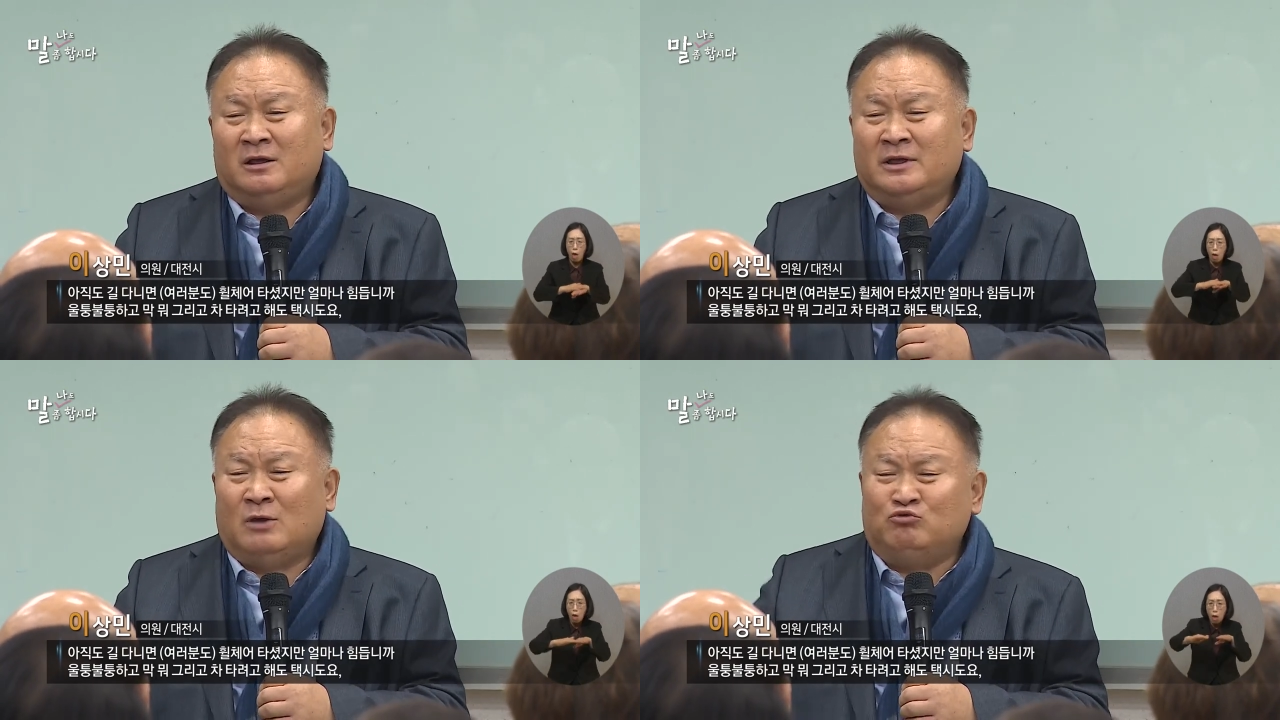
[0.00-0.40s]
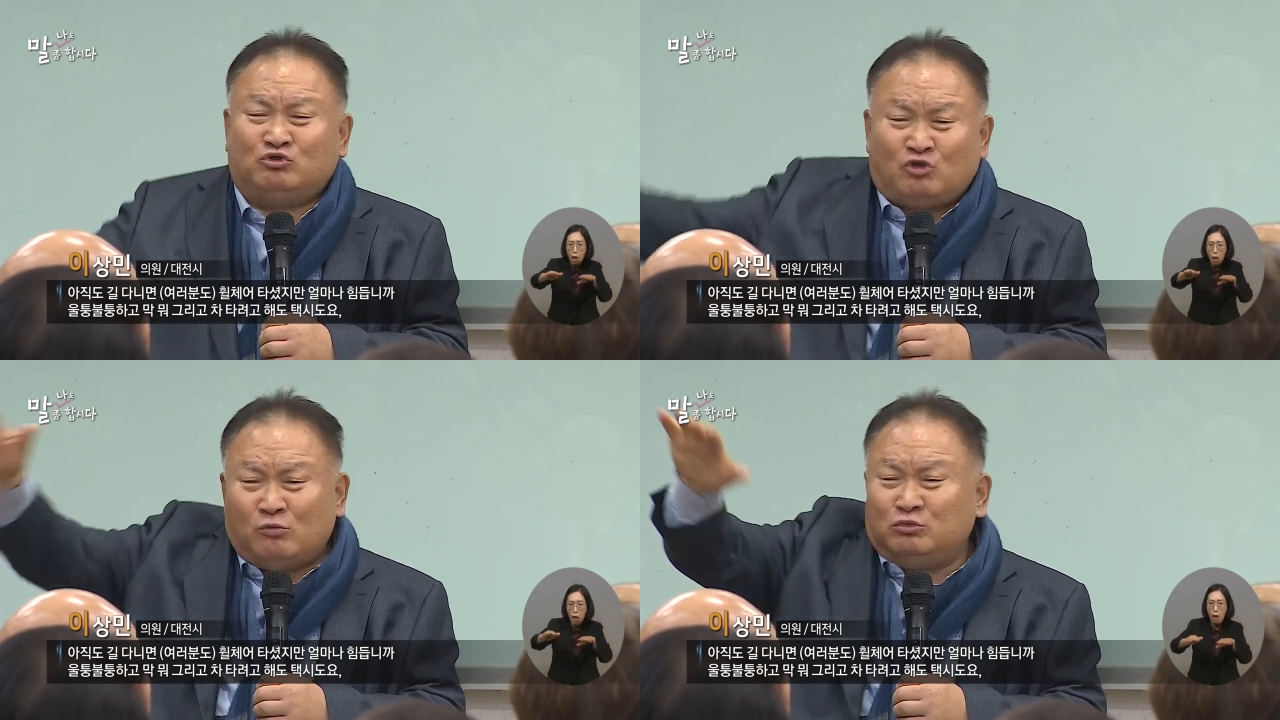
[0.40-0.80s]
예,
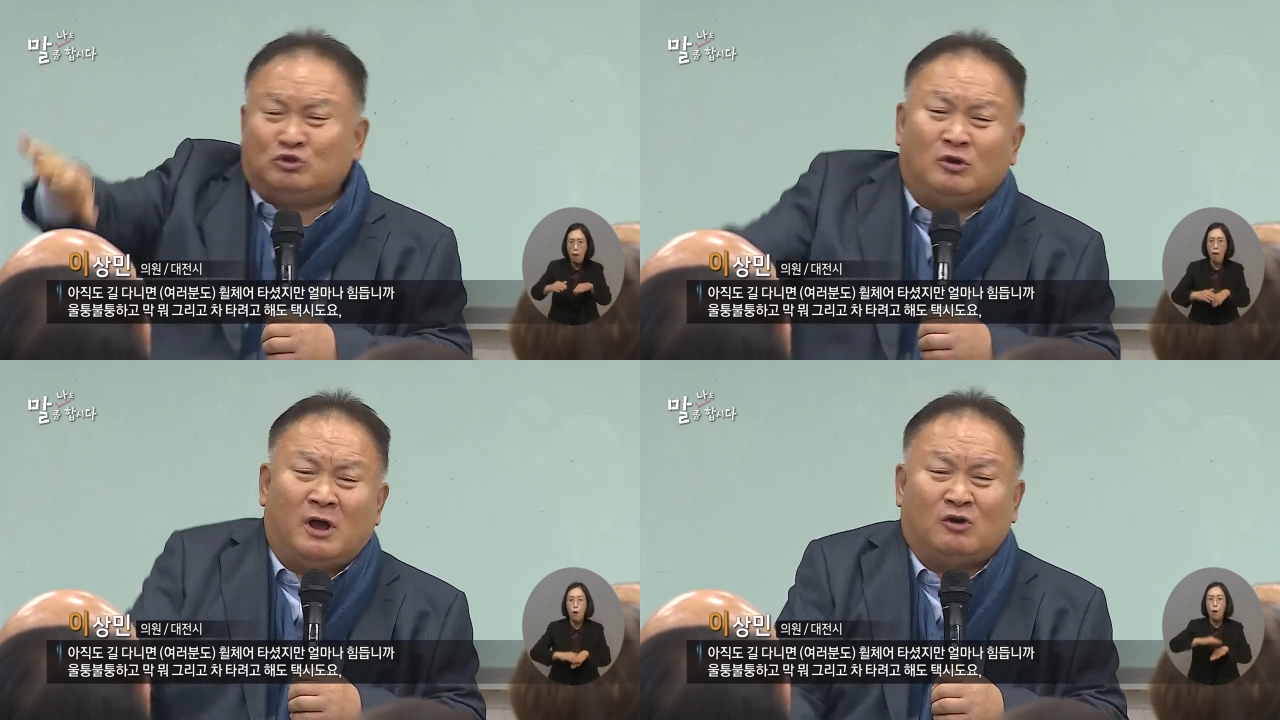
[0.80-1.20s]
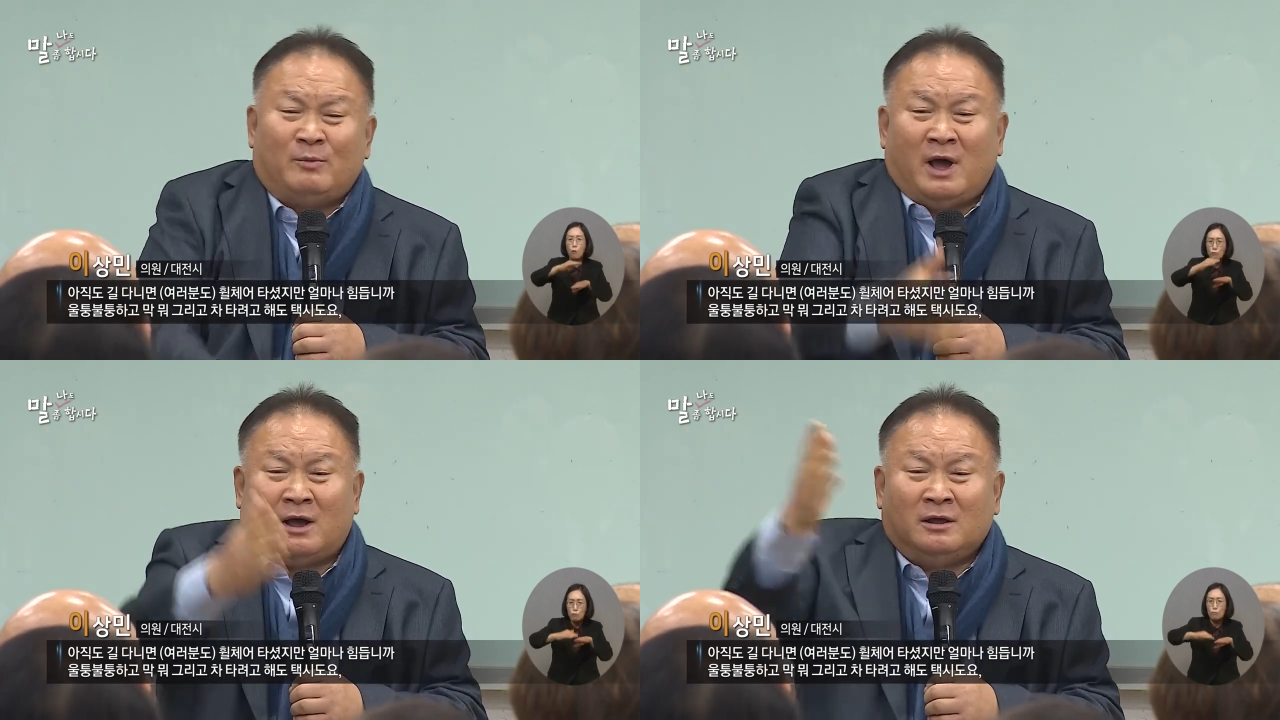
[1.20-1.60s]
울퉁불퉁하고
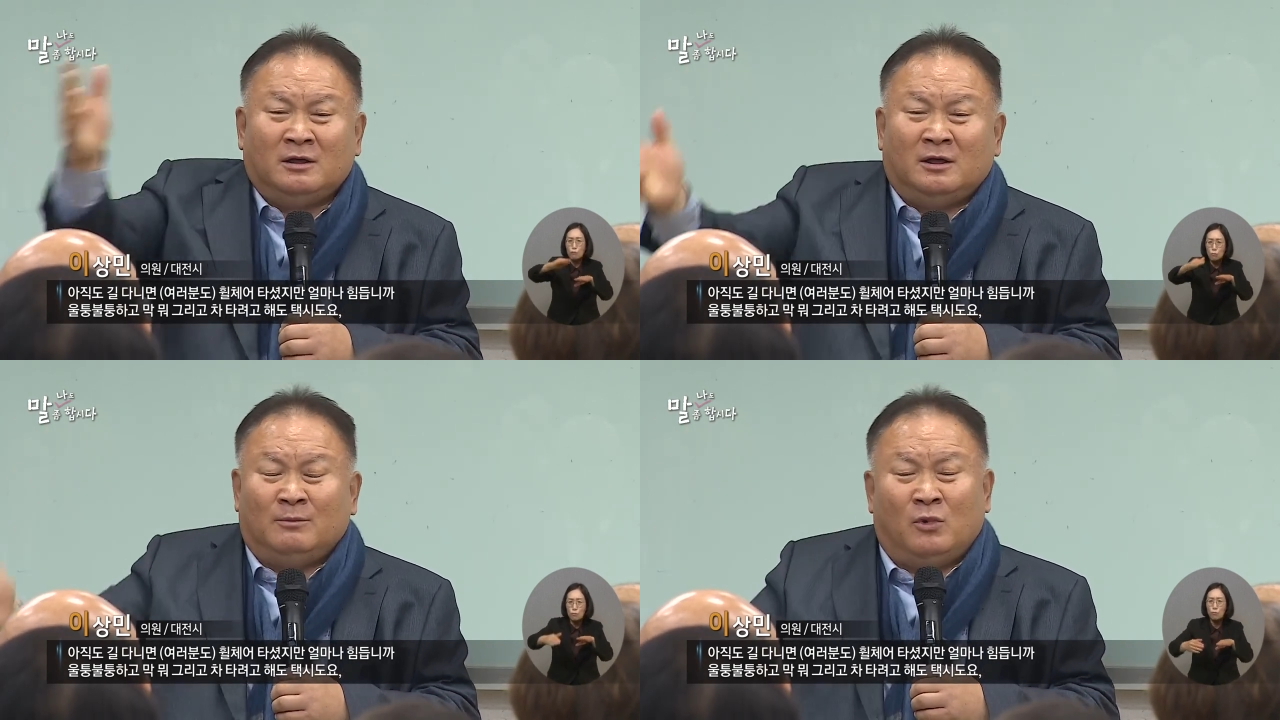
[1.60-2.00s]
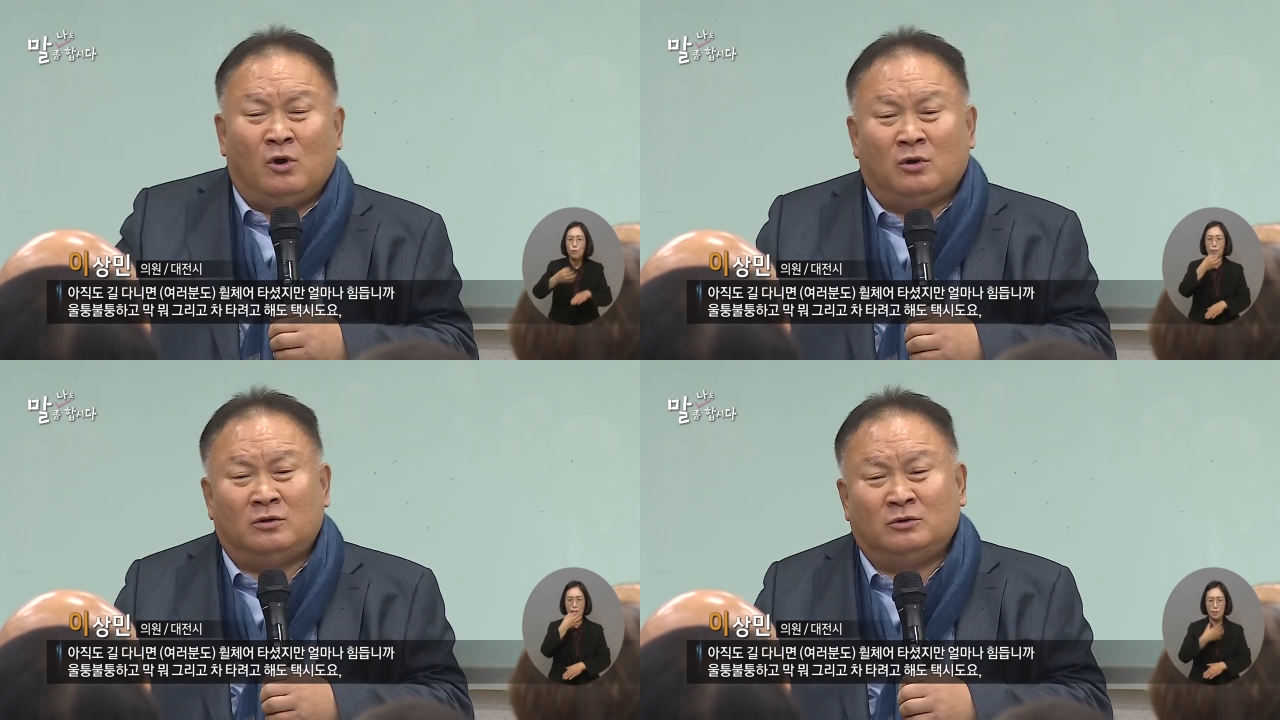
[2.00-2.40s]
막
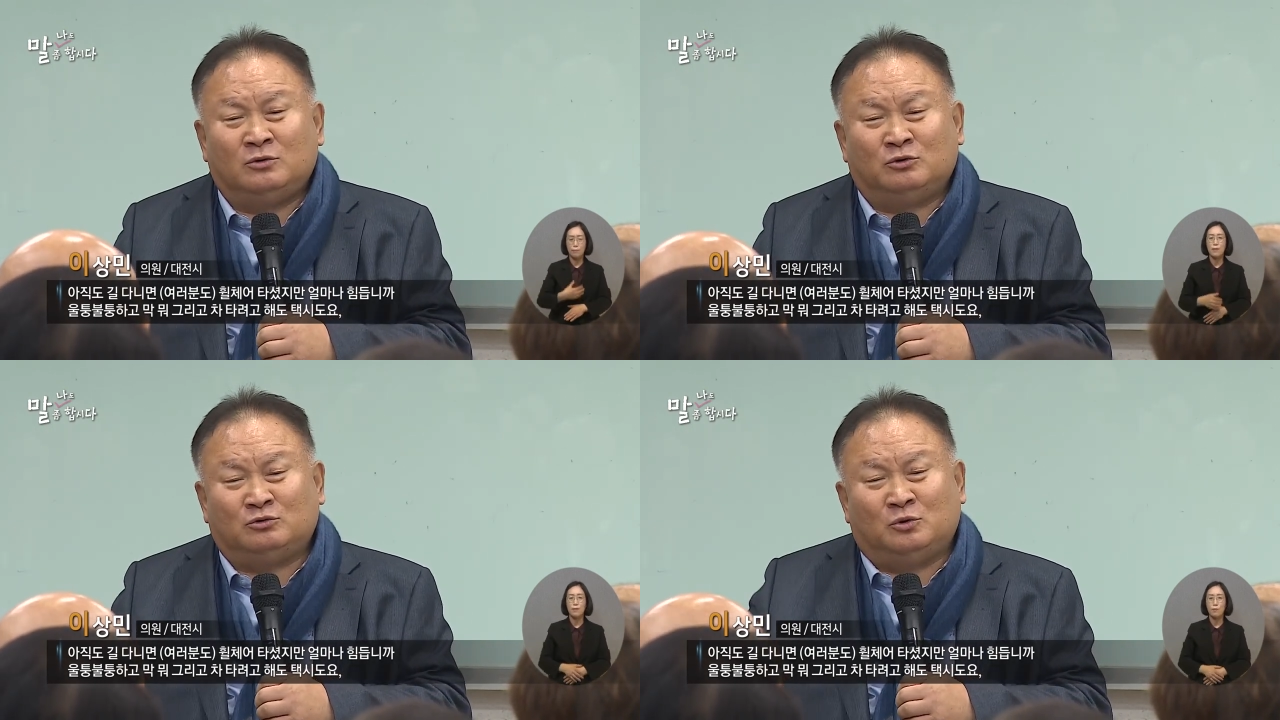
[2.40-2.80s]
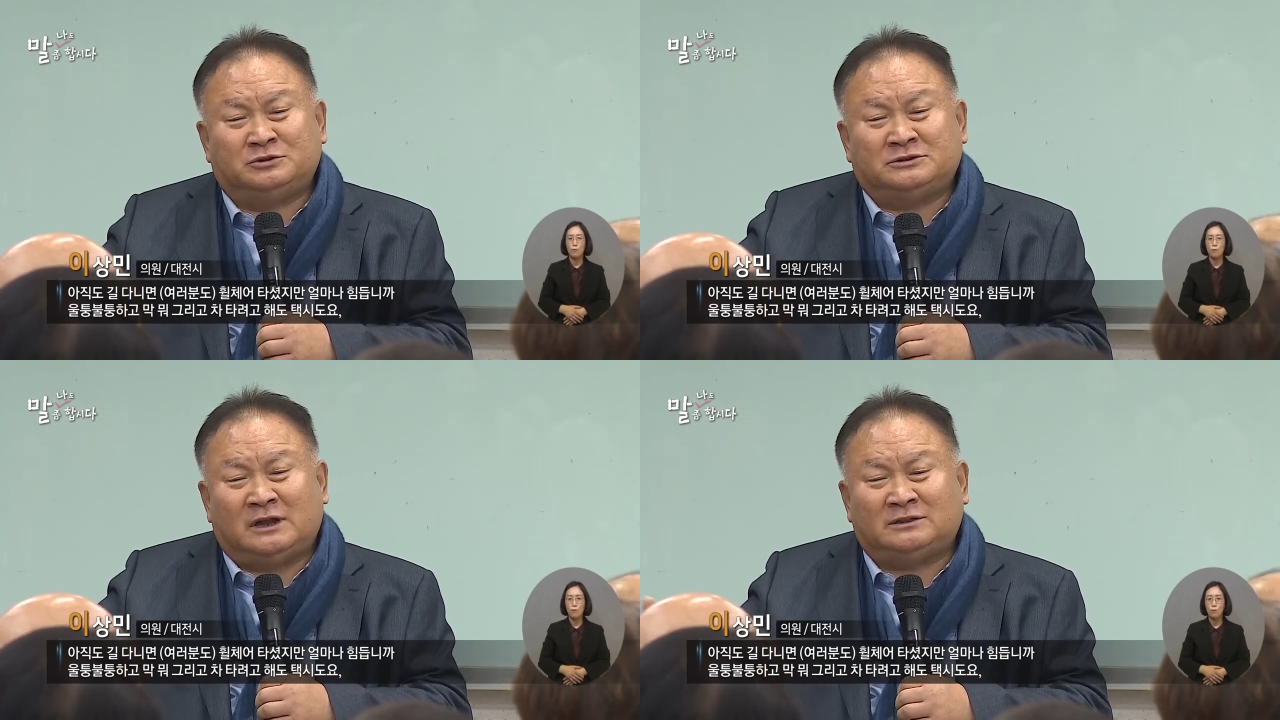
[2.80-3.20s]
뭐 그리고
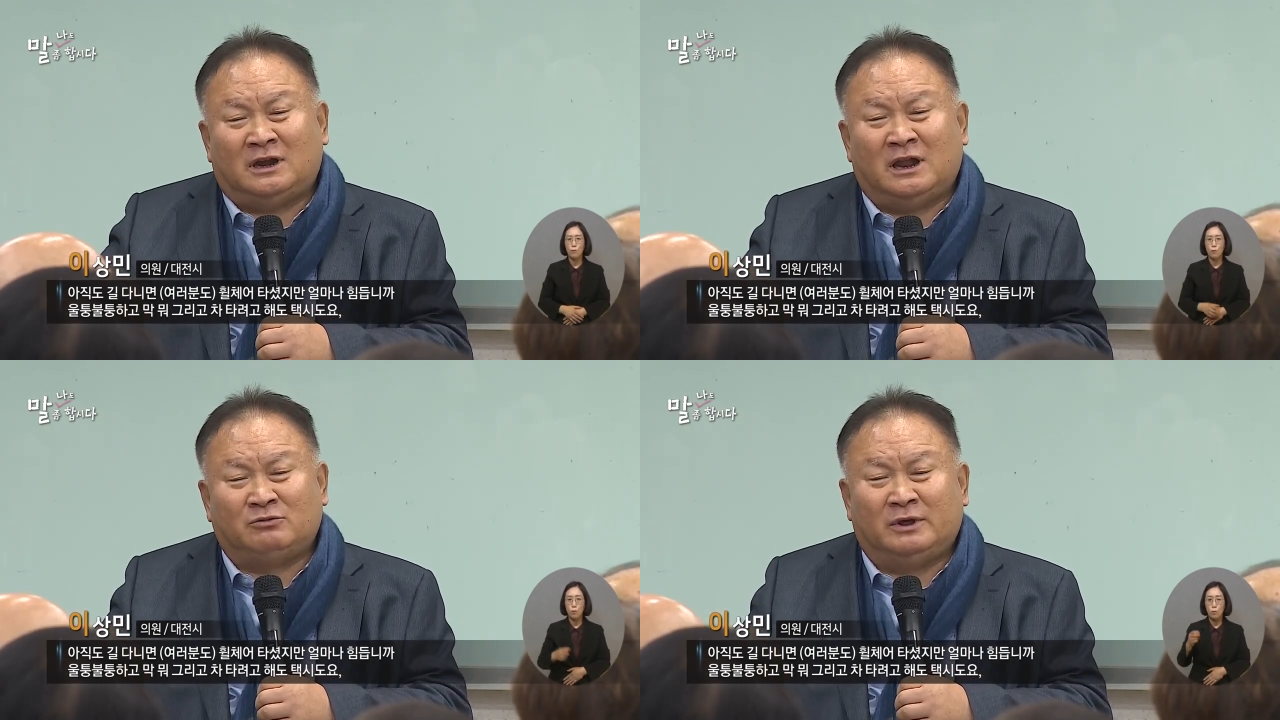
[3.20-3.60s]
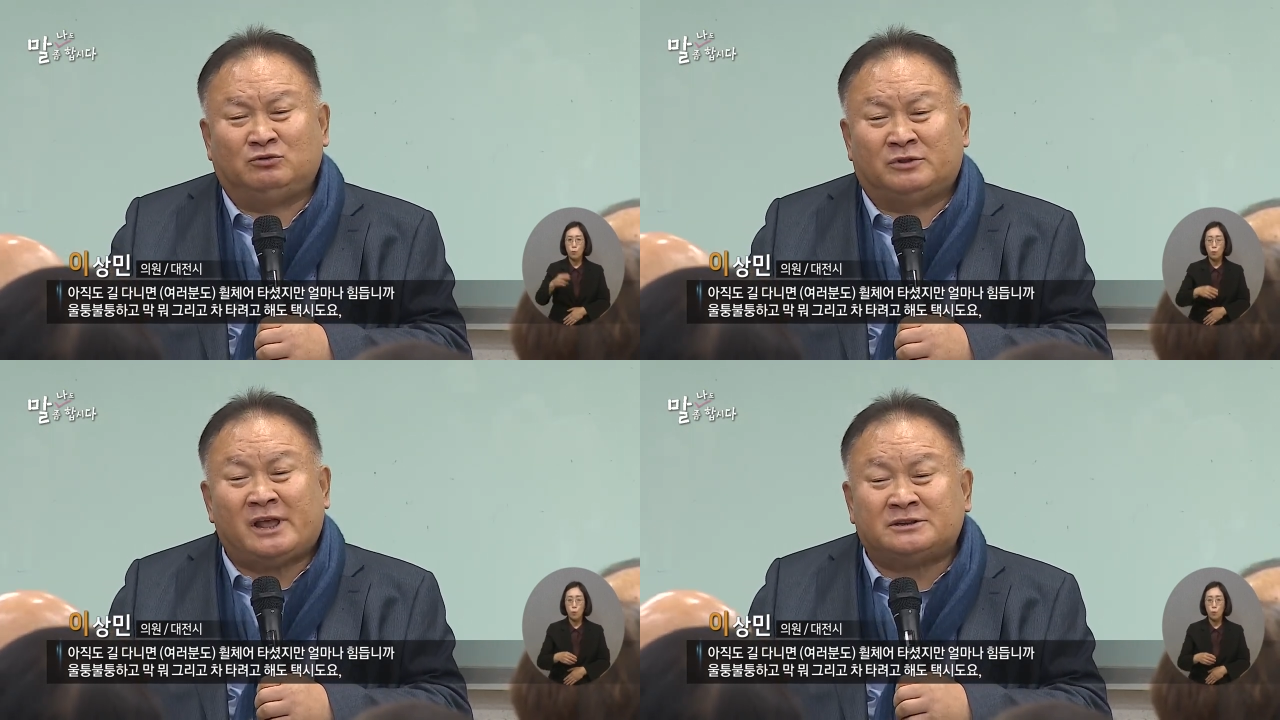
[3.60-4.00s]
또차 타려고
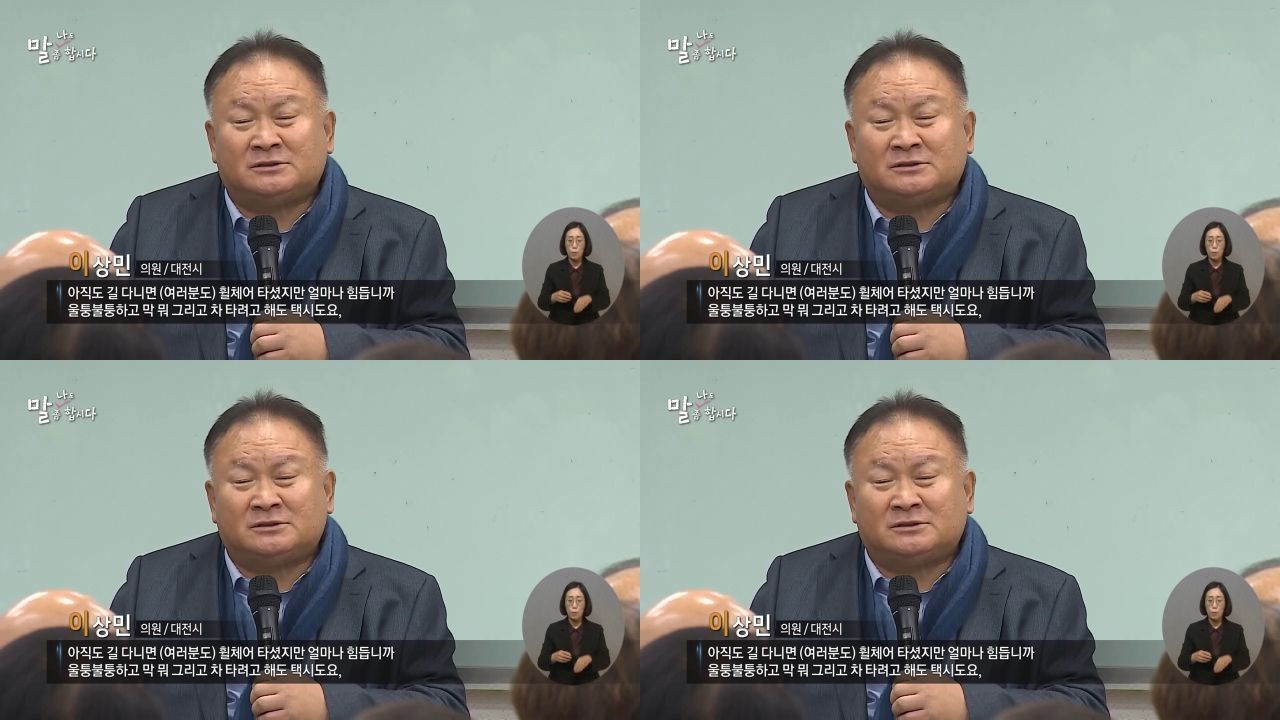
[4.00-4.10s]
해도 택,